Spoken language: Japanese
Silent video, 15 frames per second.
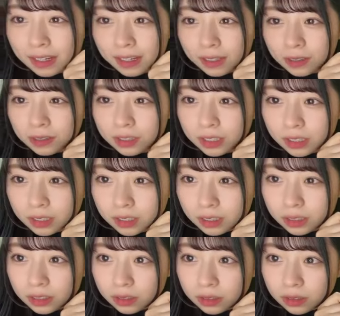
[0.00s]
エゴちゃ
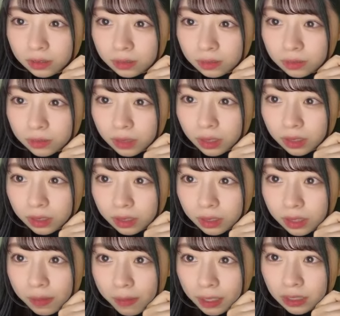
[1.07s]
んにえ似
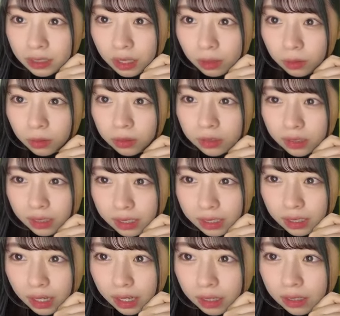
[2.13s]
てますか本当です
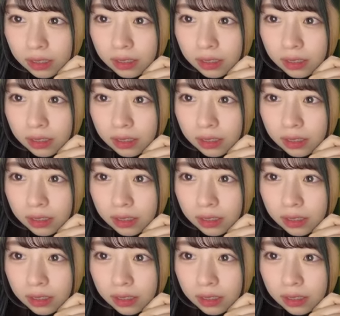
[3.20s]
か